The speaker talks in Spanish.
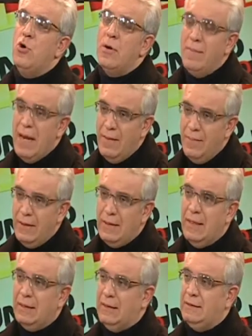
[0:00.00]

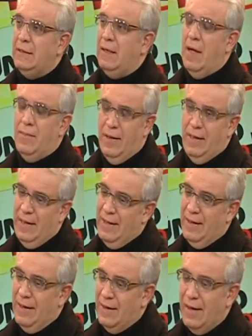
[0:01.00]
normalmente la tasa
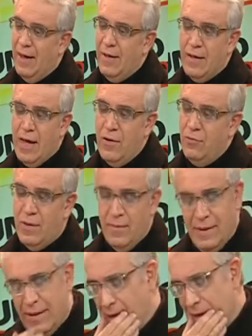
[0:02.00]
Ahí hay un
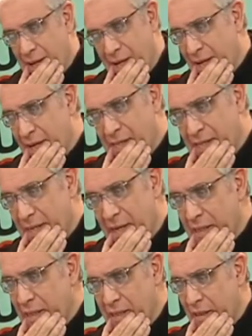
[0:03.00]
tema que,
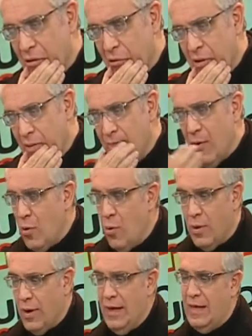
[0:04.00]
cada cierto tiempo
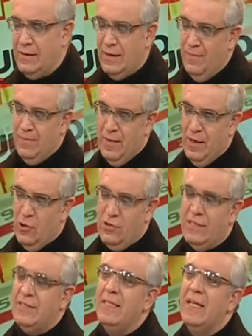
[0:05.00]
ocurre. Las
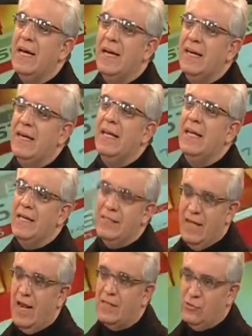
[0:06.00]
cosas tienden a
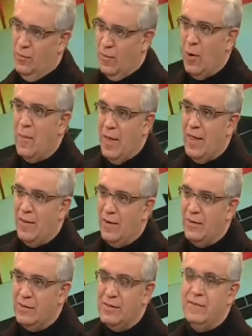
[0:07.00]
regresar a su
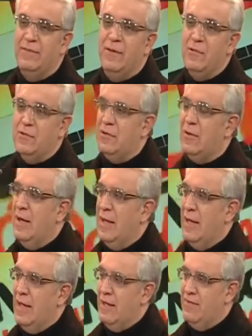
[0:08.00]
promedio, ¿no? Ese famoso
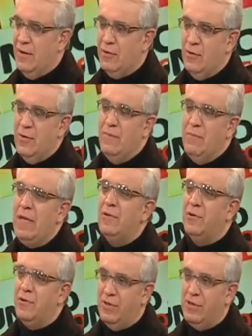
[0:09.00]
efecto de
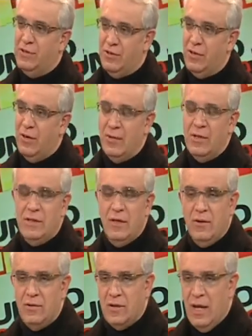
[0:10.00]
mean reversion, como
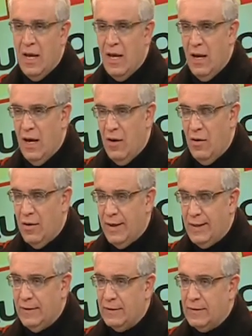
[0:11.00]
dicen los, los
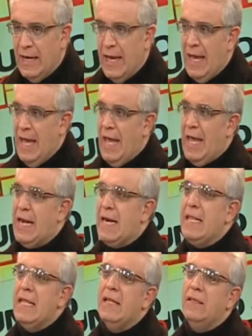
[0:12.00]
gringos. En
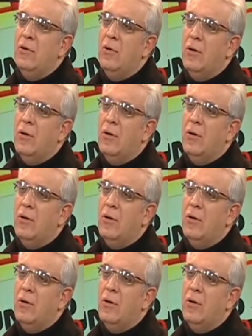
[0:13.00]
realidad